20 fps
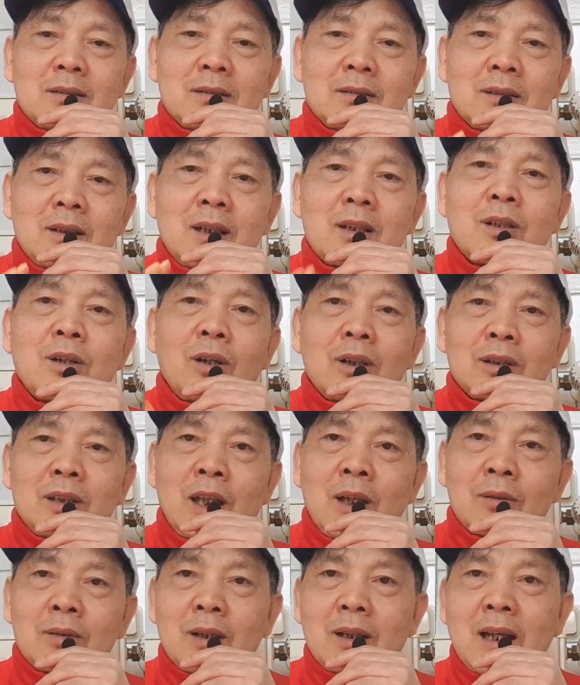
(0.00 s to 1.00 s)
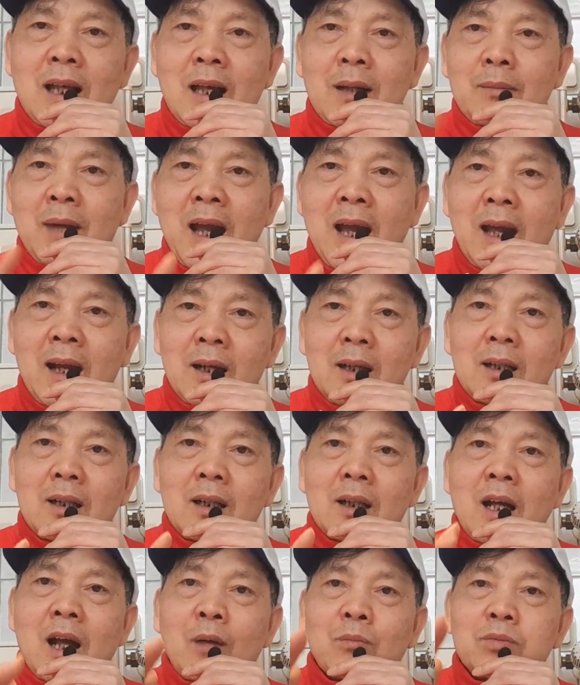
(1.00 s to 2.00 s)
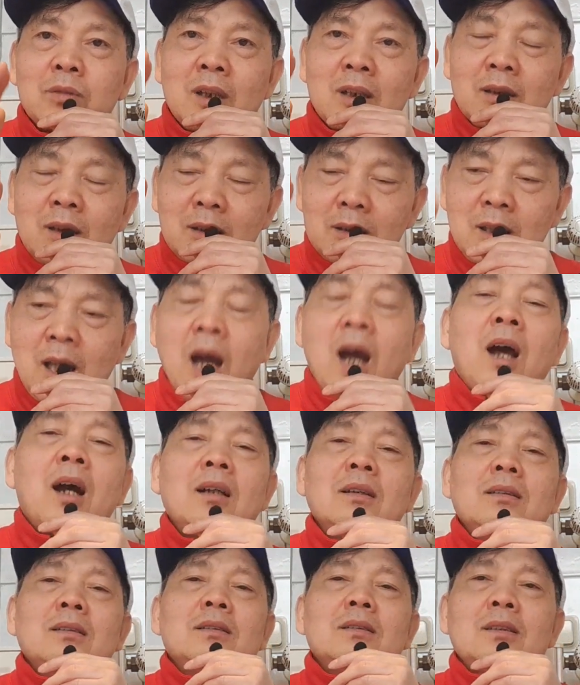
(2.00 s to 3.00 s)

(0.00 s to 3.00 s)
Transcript: rất khó chịu tức là bạn học tiếng đức dở